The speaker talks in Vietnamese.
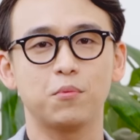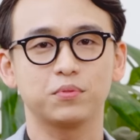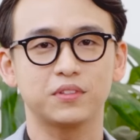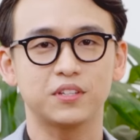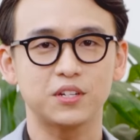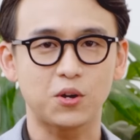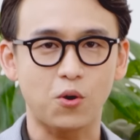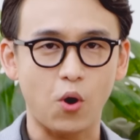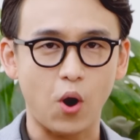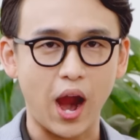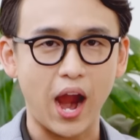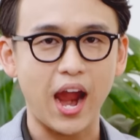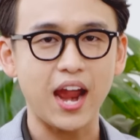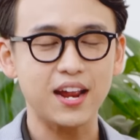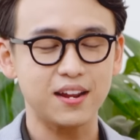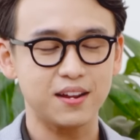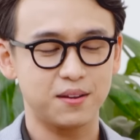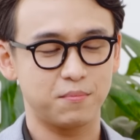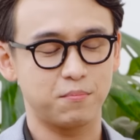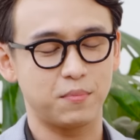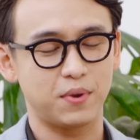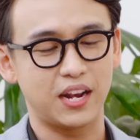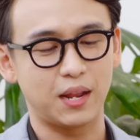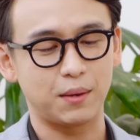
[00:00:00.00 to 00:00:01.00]
là một từ
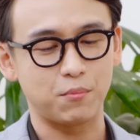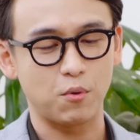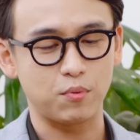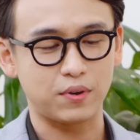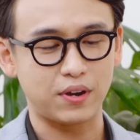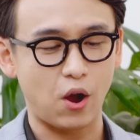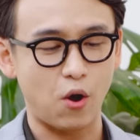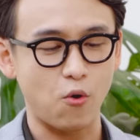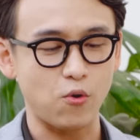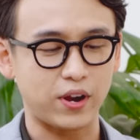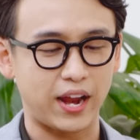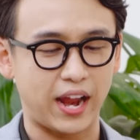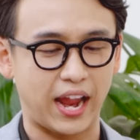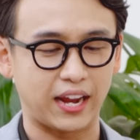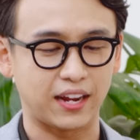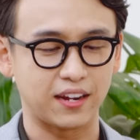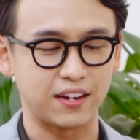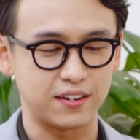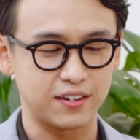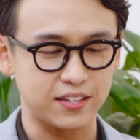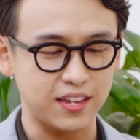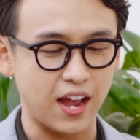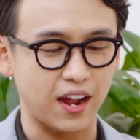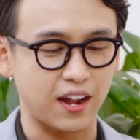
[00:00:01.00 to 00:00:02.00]
khóa mà là một câu ngạn
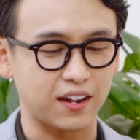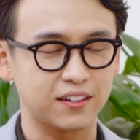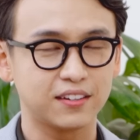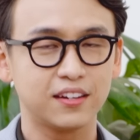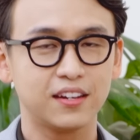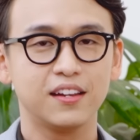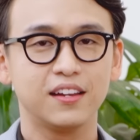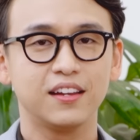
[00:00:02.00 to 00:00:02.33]
ngữ Nhật.